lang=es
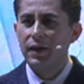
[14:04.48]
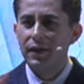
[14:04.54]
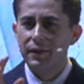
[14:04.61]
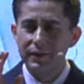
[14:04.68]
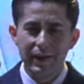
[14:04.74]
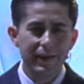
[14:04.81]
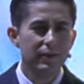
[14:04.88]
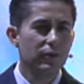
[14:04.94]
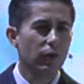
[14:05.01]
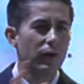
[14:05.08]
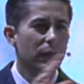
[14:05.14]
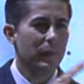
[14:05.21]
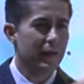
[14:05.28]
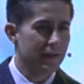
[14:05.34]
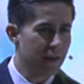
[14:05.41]
Dentro de
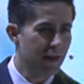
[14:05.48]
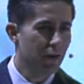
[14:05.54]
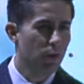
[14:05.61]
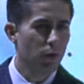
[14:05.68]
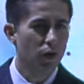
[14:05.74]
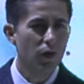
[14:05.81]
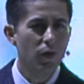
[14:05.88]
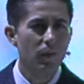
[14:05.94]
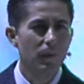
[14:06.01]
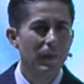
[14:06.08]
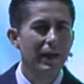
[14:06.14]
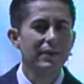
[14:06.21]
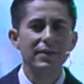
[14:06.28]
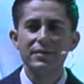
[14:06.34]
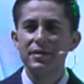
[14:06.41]
mi círculo,
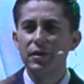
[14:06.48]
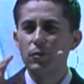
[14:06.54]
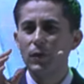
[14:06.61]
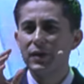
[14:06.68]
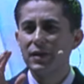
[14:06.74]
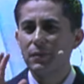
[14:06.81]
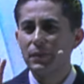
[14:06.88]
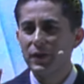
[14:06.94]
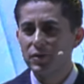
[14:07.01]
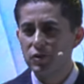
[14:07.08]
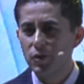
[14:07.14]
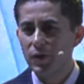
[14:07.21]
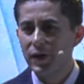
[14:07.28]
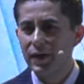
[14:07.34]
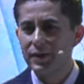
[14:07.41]
más de 50
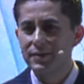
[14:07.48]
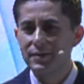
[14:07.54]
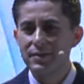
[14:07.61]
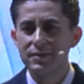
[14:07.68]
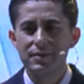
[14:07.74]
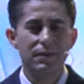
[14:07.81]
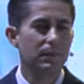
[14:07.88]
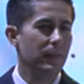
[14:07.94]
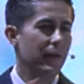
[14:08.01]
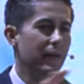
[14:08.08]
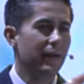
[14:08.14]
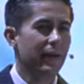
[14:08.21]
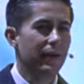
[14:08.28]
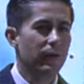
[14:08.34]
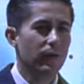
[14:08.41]
personas me
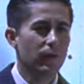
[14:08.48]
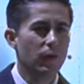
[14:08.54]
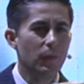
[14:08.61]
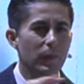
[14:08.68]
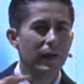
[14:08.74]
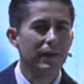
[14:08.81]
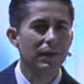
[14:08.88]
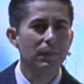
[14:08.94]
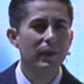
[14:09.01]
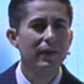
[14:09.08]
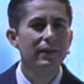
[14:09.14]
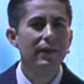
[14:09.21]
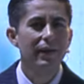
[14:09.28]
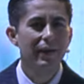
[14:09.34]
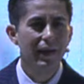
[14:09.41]
dijeron
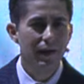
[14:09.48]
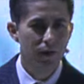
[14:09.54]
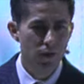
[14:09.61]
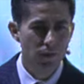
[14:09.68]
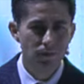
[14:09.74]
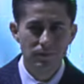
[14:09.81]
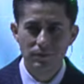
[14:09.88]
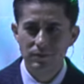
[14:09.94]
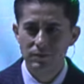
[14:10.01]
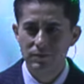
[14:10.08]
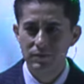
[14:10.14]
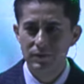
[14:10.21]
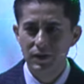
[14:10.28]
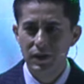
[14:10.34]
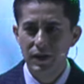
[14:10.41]
completamente que no.
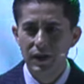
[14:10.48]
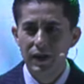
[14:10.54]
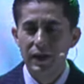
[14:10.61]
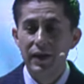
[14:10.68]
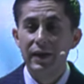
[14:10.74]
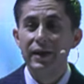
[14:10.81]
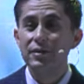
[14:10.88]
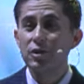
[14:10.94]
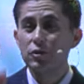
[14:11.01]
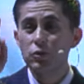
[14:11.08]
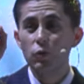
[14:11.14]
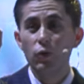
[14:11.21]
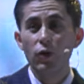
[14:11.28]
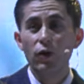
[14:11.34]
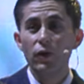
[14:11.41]
Y eso es
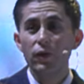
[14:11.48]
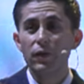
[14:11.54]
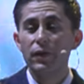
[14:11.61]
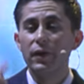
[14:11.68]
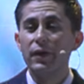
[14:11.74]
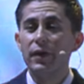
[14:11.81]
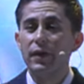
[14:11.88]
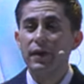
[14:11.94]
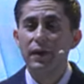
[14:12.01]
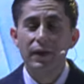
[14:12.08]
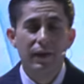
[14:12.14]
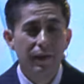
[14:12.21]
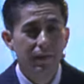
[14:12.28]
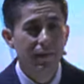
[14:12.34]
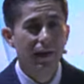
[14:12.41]
uno
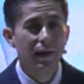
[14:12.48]
de